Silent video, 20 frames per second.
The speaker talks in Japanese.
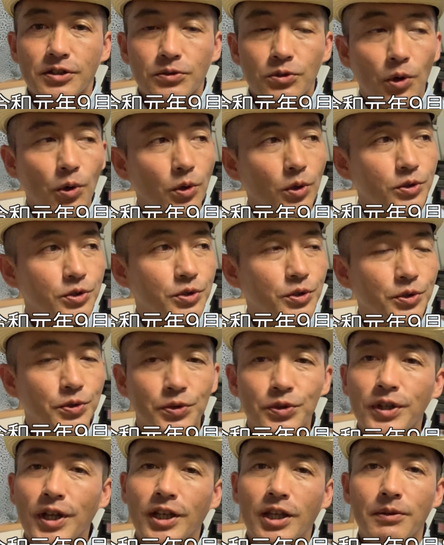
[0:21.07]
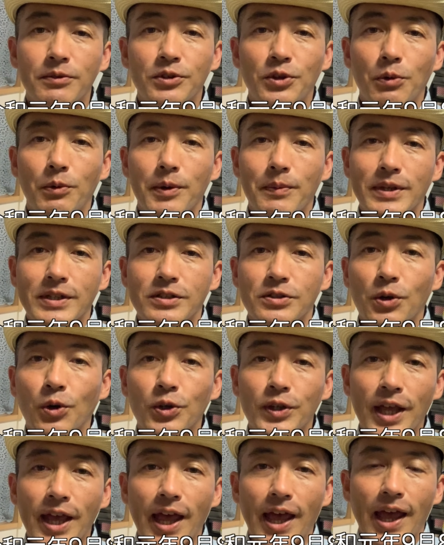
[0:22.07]
徒歩数分で行けると思いますそ
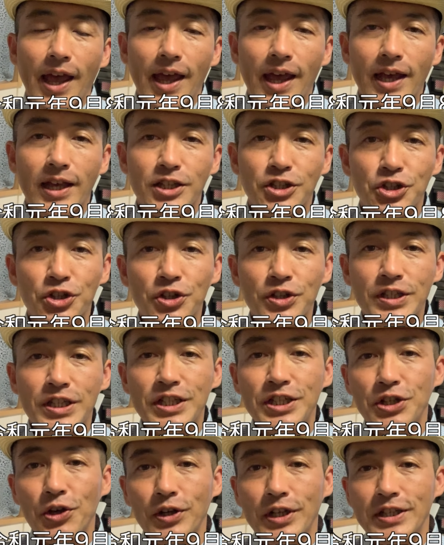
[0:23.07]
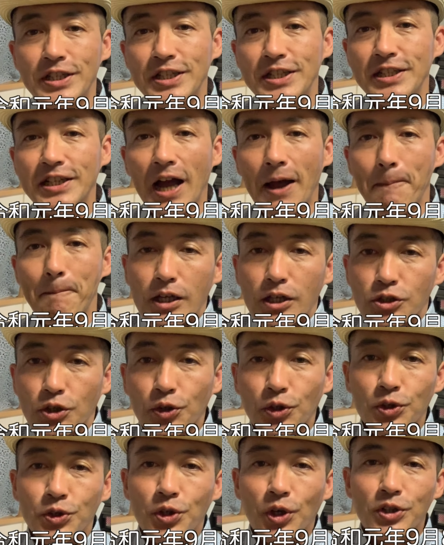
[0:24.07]
こで、えー、11時より1時間相
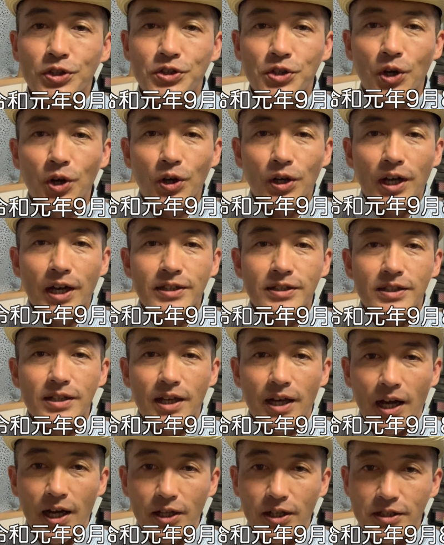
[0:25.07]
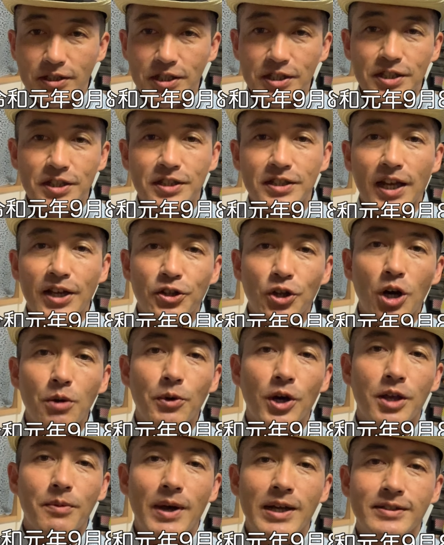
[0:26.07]
続教室をかあ実施したいと
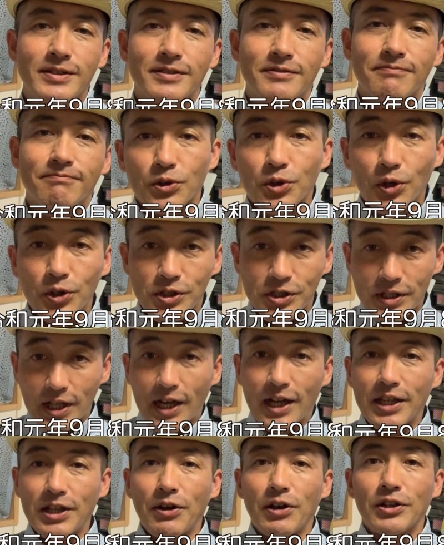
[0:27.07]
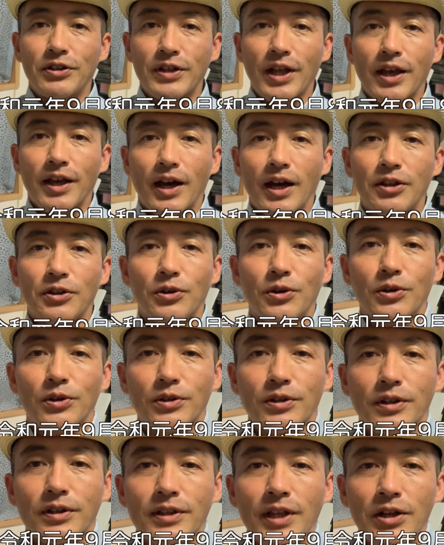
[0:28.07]
思います教室ならではのね、あ
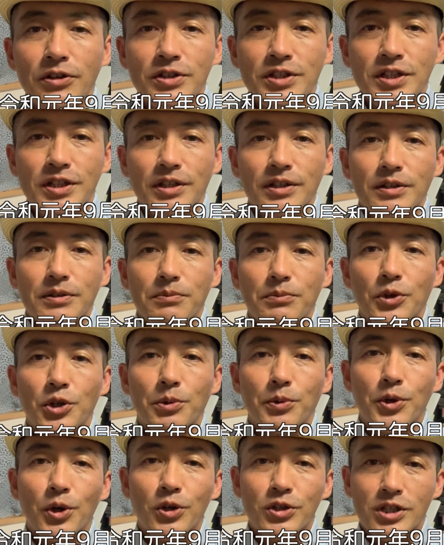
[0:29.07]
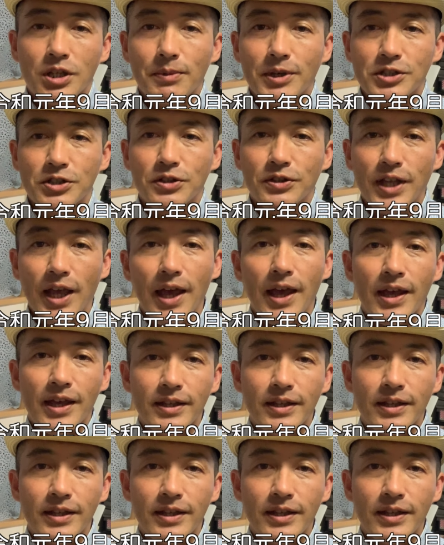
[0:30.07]
のー、楽しいものも用意してますので